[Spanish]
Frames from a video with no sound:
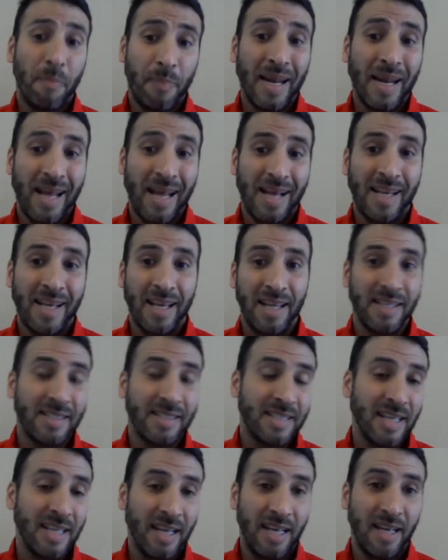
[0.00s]
para que,
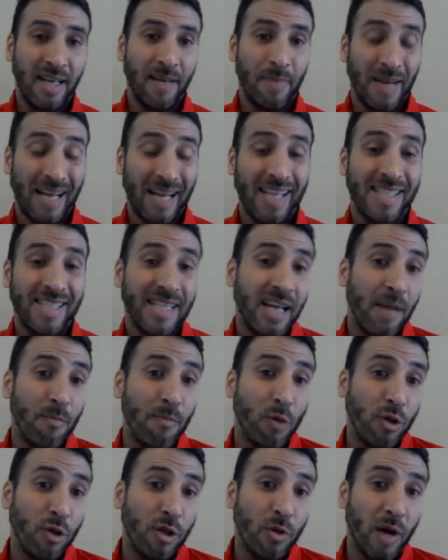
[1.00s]
se, para que
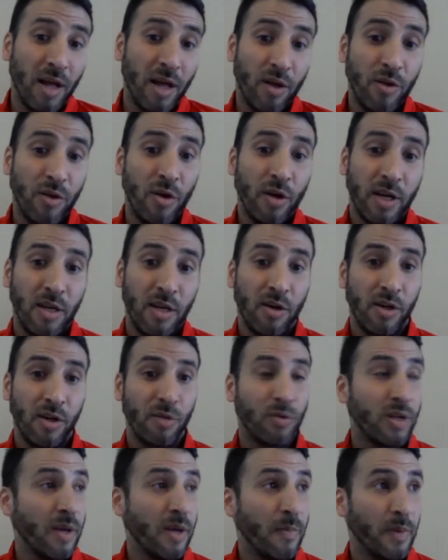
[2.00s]
sigan motivados, Que es lo
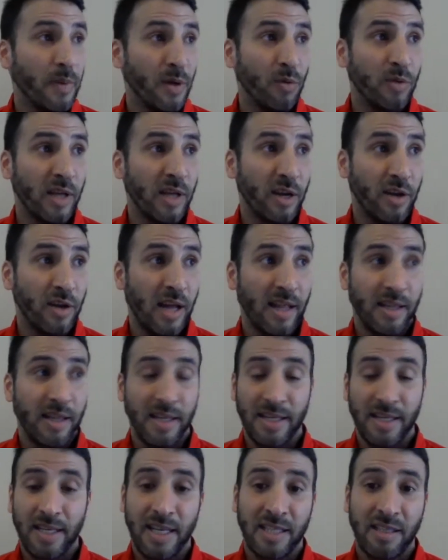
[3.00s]
que ustedes preguntaron
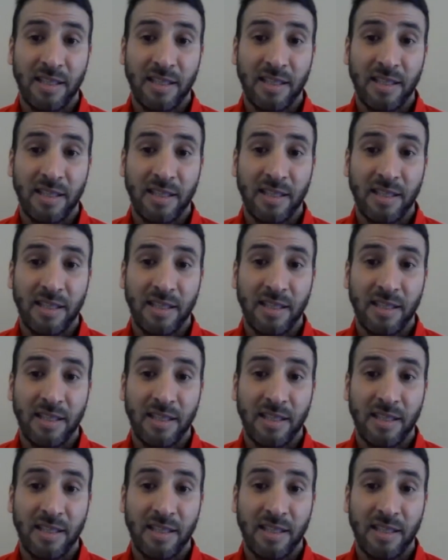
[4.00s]
antes.